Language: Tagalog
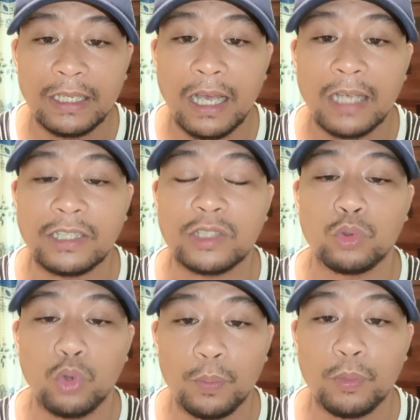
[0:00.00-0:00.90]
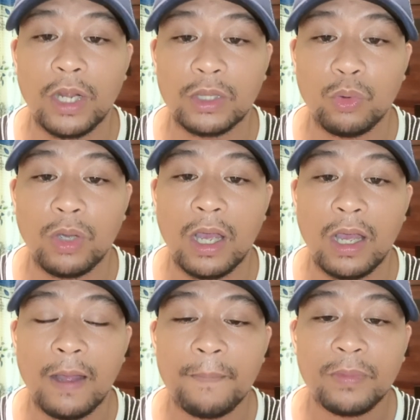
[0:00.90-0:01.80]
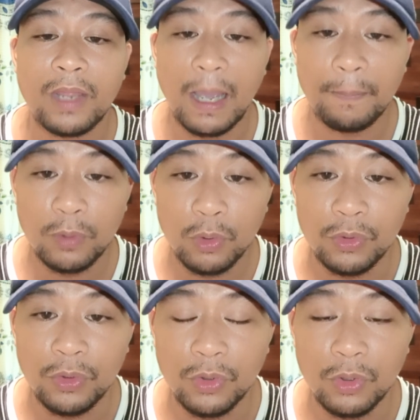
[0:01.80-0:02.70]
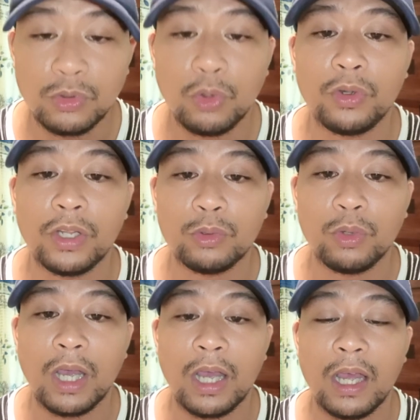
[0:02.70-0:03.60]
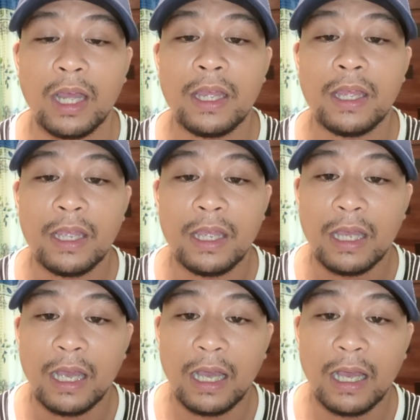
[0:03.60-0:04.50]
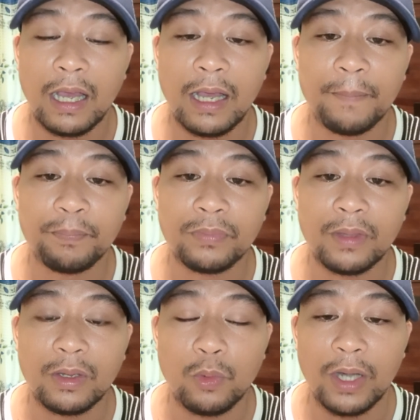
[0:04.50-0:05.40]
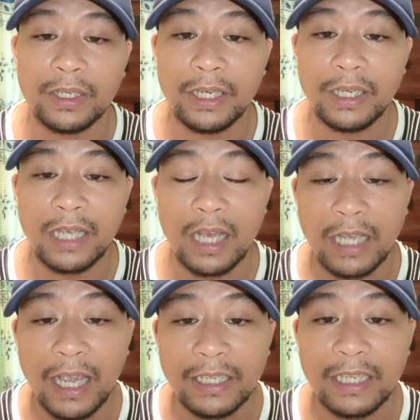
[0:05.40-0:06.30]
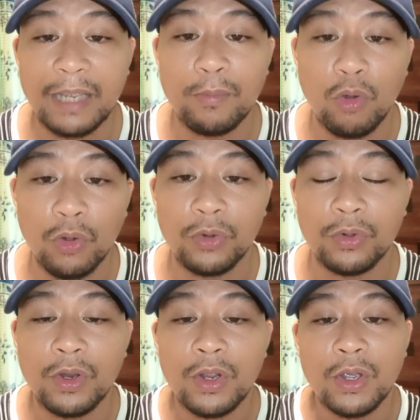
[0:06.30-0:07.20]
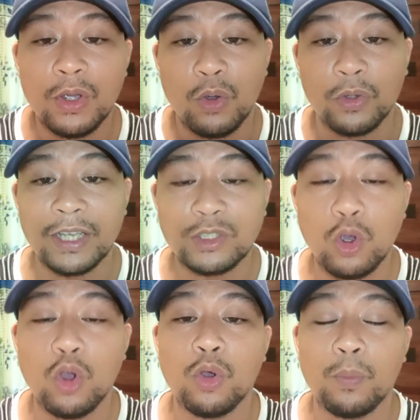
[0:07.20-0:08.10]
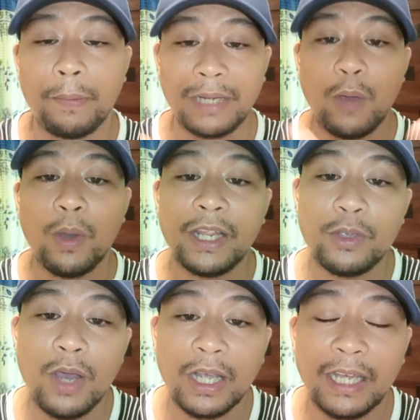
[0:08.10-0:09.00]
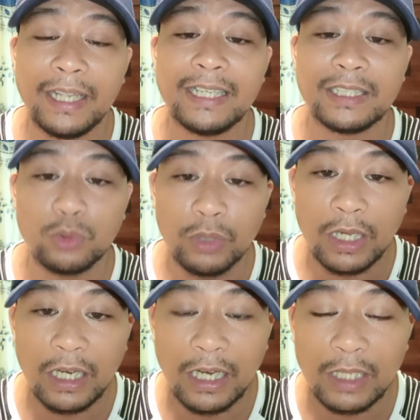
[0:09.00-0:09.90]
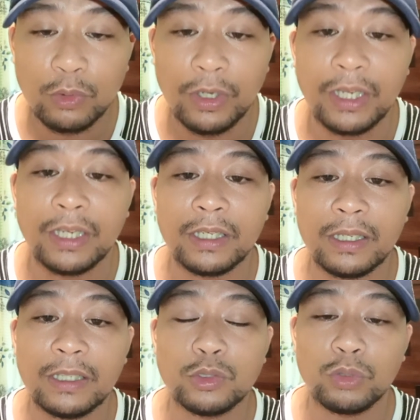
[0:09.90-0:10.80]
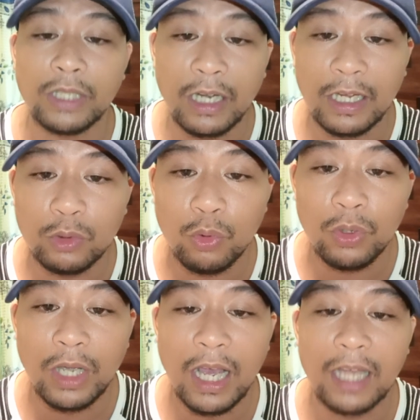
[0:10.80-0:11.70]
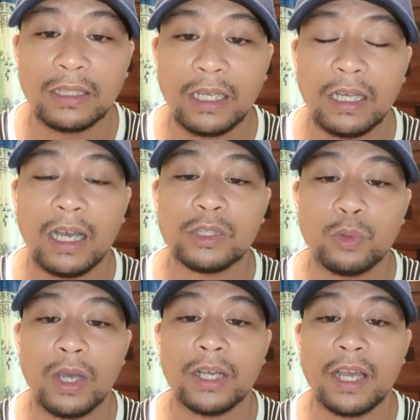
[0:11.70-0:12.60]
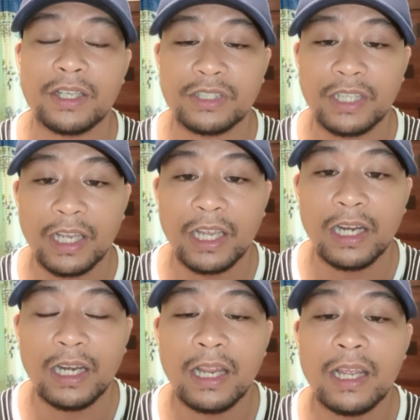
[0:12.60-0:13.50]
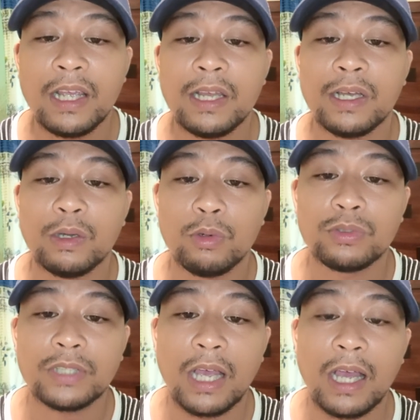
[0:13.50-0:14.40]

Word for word: ka sa sunod po nato nga ah, upload no sunod na nga uh, uh, ah, kuan kini nga guide nga himuon okay so paminawan ninyo ha kay istorya na lang nato ni sugda na nato ga hatag ang ato nga STL og sa